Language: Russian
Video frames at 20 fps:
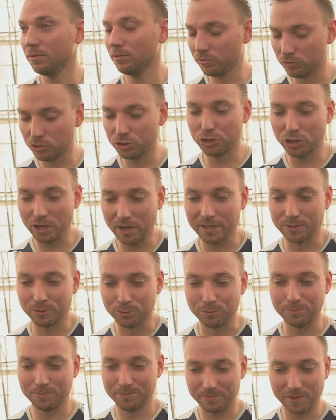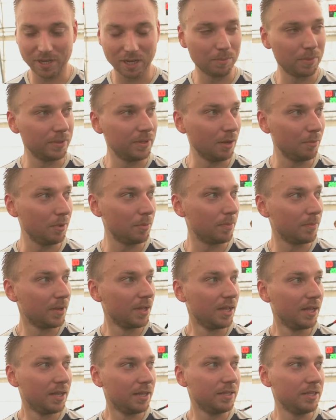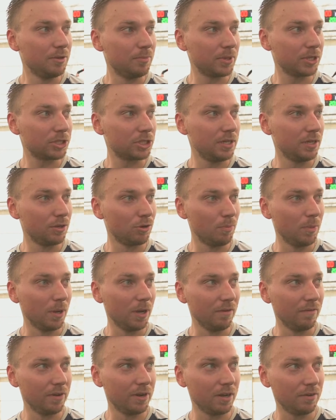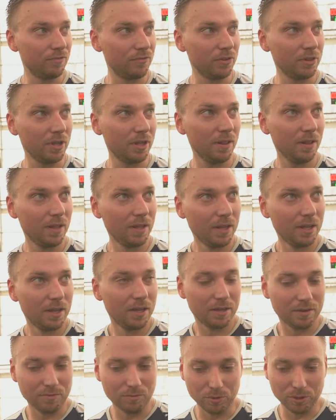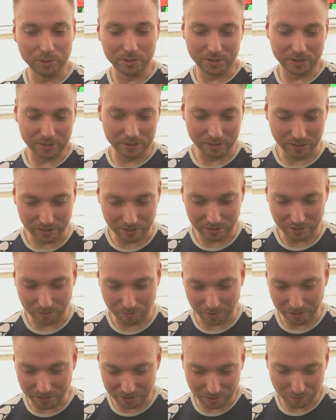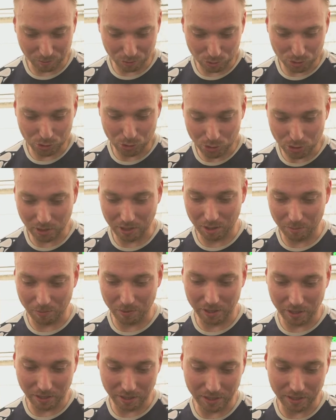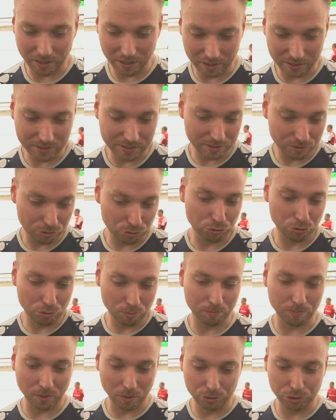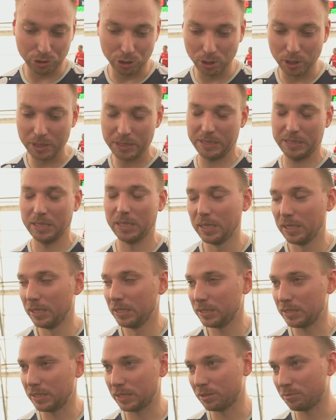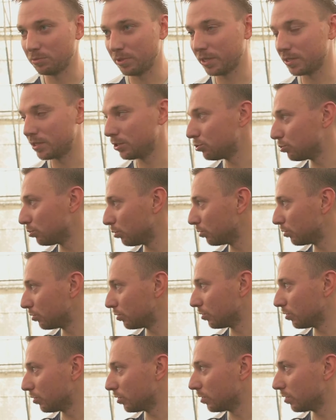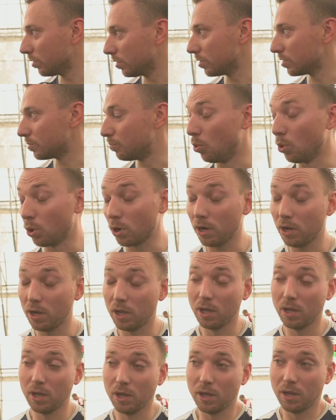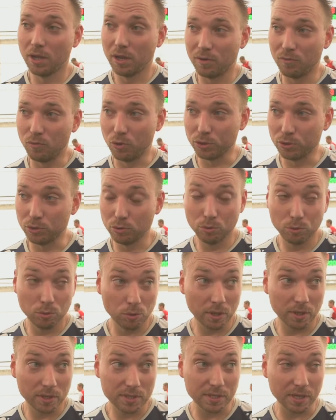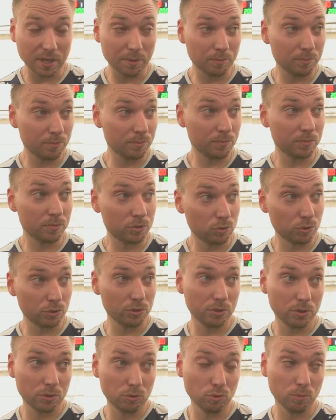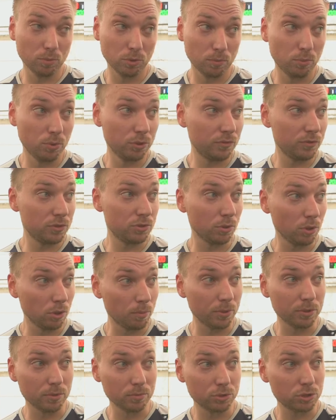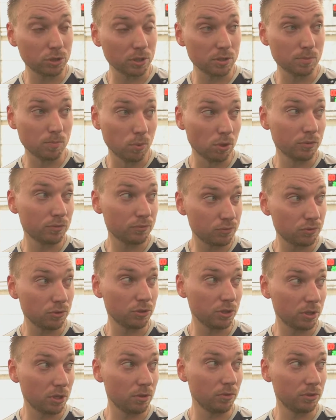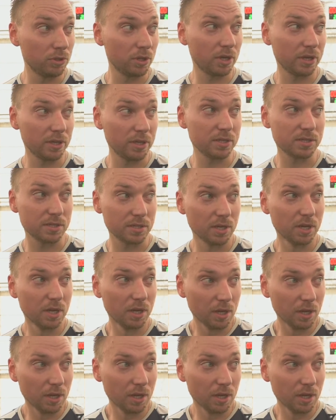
ну, ничья, ну, как бы, да, мы не прошли, грубо говоря, в финал. Вот, поэтому, ну, сегодня, как бы, игра чуть-чуть получилась, скажем так, за счет э, сбора. Вот, ну, а сам турнир, думаю, будет веселый, потому что сбор все-таки, вот, наконец,